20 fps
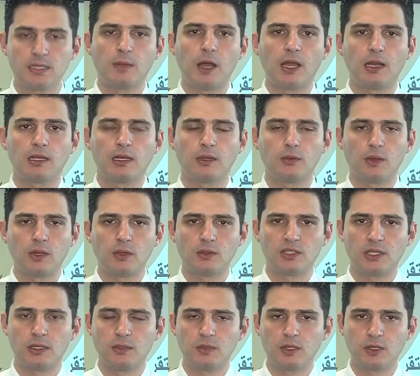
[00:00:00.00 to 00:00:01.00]
صباح الخير واهلا
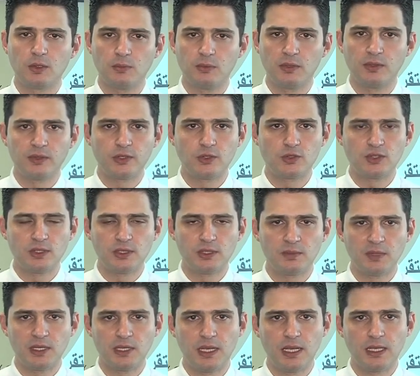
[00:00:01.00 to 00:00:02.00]
وسهلا بكم بفيديو جديد
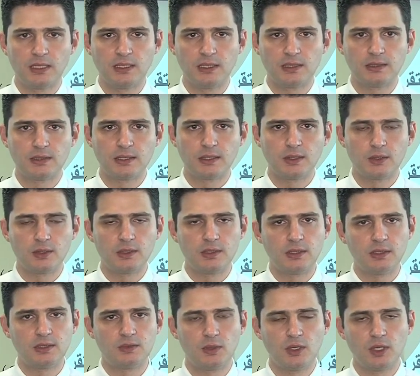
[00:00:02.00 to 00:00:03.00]
من ايديا
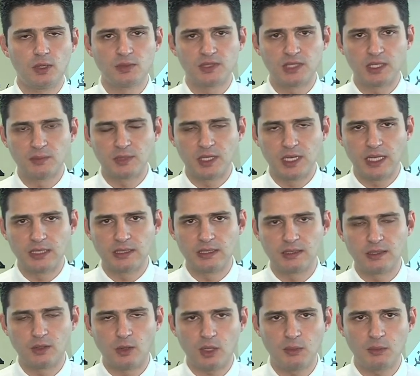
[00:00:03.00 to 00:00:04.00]
سيكيورتيز واليوم سنبدا
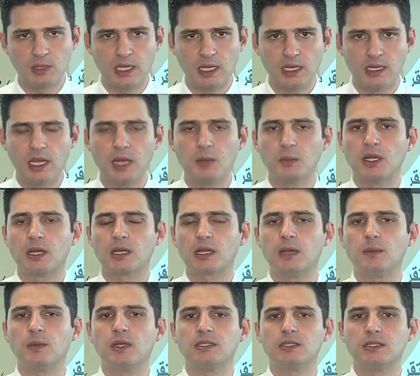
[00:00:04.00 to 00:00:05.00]
الحديث نوعا ما عن اهم
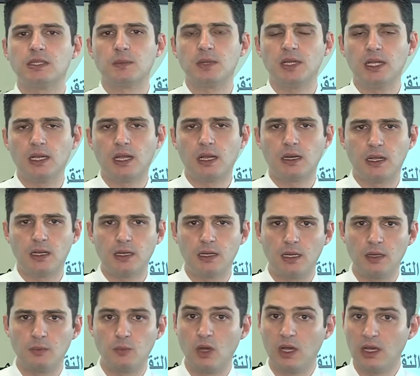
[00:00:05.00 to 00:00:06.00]
الارقام التي تم الاعلان
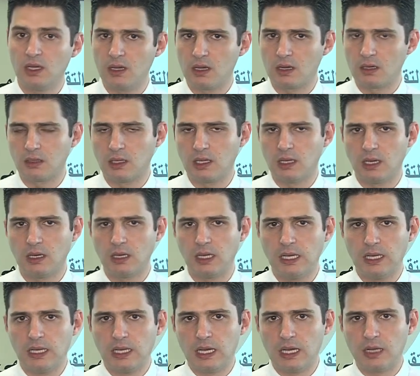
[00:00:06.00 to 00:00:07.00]
عنها مؤخرا خلال
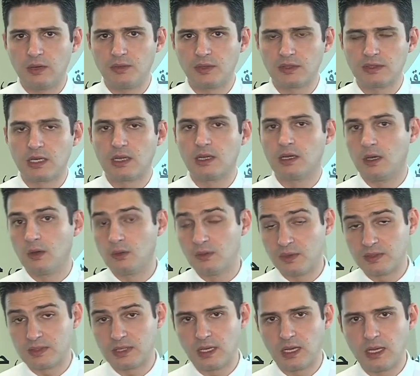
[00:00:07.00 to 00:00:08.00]
الفتره او
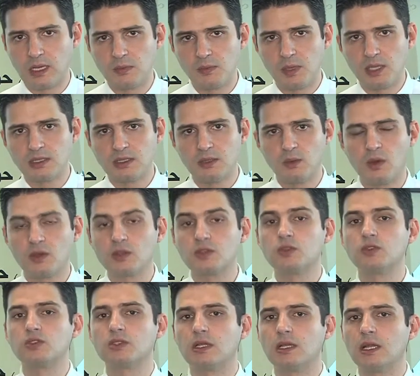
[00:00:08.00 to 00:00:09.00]
الفتره الماضيه
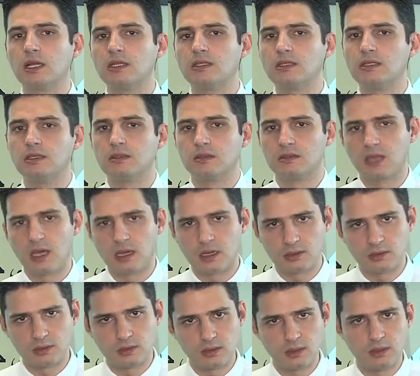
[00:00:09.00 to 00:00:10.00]
وخصوصا التي
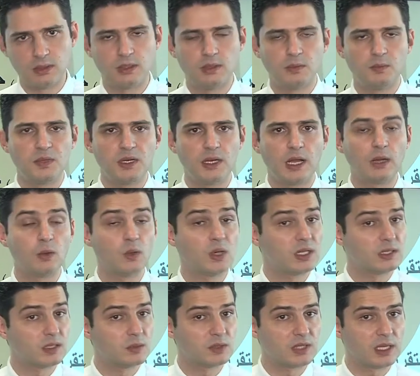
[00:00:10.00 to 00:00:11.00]
ظهرت آه، من
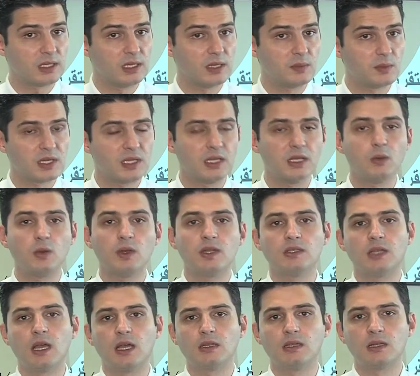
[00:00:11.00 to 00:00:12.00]
الولايات المتحده الامريكيه
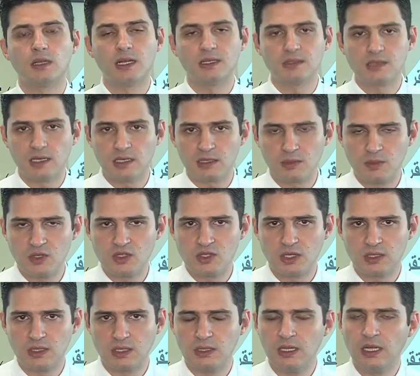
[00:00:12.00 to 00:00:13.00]
والتي ايضا لا زالت من
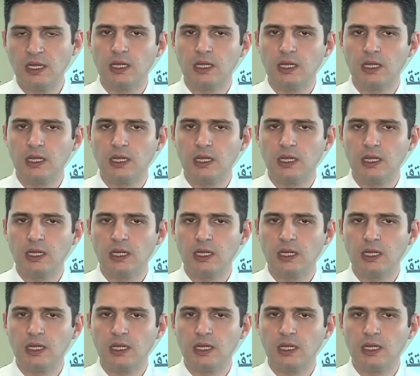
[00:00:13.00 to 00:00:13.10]
جديد